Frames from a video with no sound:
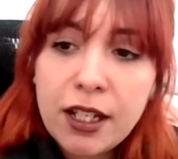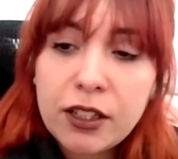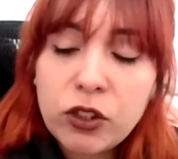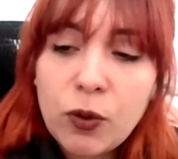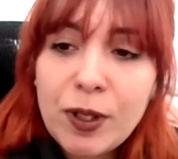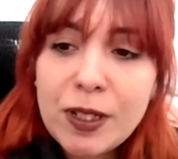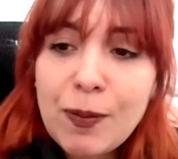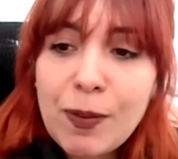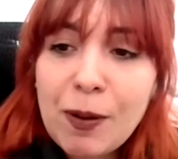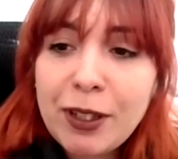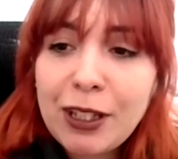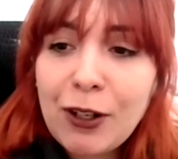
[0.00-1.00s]
que son
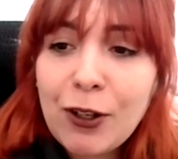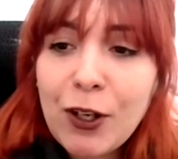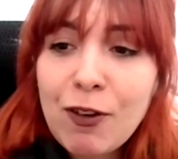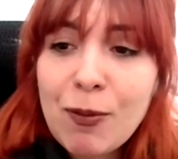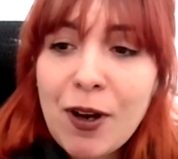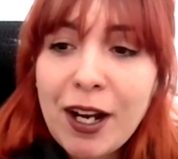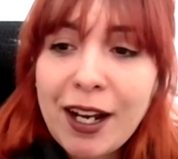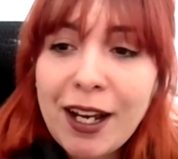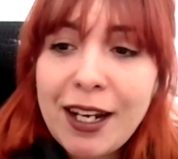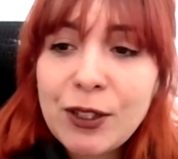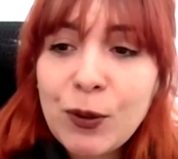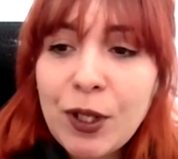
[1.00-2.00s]
principalmente los que vemos acá en las